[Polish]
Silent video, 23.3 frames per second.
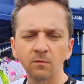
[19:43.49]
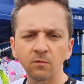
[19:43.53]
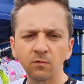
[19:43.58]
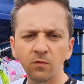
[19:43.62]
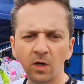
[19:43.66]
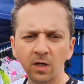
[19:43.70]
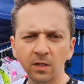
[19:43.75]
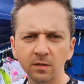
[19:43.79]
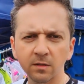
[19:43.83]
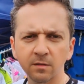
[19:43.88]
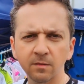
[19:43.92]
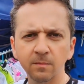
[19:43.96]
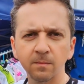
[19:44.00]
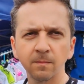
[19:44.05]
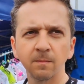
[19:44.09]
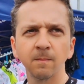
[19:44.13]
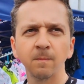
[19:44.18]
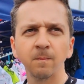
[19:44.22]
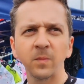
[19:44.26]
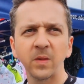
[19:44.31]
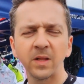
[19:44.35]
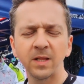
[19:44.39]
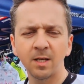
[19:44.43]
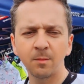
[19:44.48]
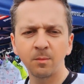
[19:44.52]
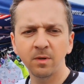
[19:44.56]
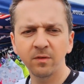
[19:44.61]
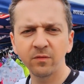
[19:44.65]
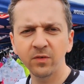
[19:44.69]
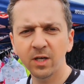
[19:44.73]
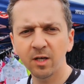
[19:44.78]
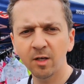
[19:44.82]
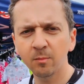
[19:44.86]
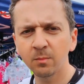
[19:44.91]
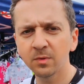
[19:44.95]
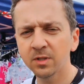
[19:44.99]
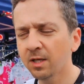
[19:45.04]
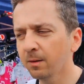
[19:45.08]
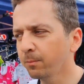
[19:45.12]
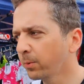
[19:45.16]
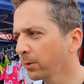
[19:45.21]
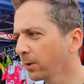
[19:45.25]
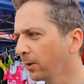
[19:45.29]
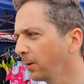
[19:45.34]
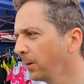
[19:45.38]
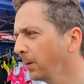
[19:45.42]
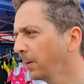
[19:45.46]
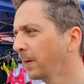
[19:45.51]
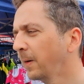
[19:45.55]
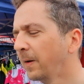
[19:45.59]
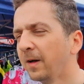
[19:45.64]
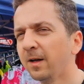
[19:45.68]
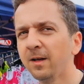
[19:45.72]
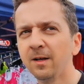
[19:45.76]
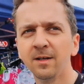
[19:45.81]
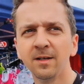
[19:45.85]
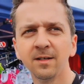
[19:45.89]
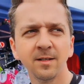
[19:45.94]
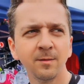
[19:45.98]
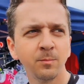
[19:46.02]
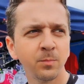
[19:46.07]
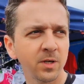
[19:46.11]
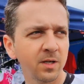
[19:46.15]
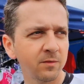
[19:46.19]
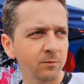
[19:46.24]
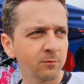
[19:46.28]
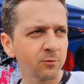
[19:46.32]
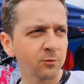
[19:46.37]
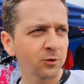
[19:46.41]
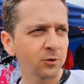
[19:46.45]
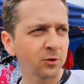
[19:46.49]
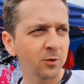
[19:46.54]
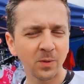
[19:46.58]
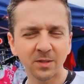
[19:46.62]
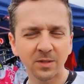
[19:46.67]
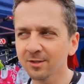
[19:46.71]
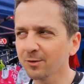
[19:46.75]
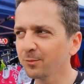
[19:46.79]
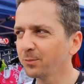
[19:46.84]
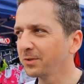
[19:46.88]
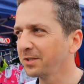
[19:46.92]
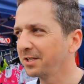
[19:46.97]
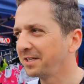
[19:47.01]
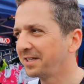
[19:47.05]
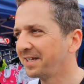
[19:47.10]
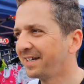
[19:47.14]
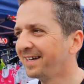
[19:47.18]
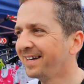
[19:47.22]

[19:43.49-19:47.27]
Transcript: Fan. Namawiałem na pro i prawie już to chyba zrobili.